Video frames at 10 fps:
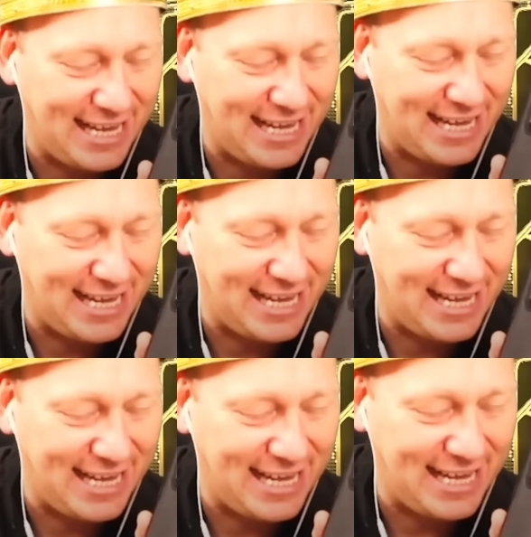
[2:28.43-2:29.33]
So, weiter
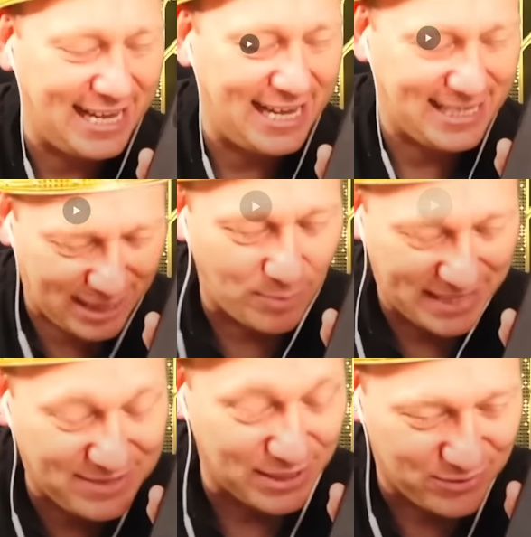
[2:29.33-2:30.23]
geht's. Jetzt
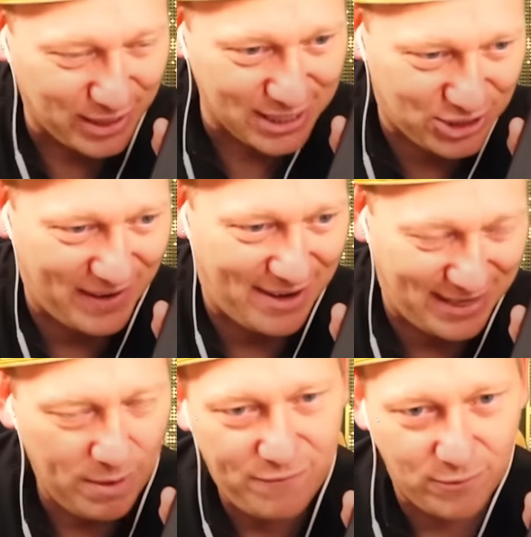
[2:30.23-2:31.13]
kommt, jetzt wird's wirklich
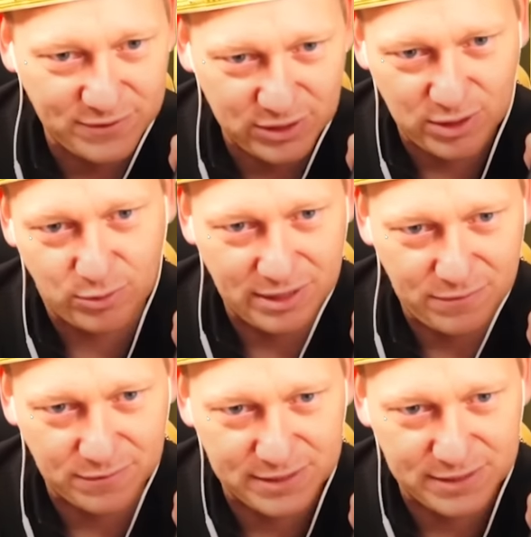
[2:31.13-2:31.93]
schwer. Über 50 oder unter 50?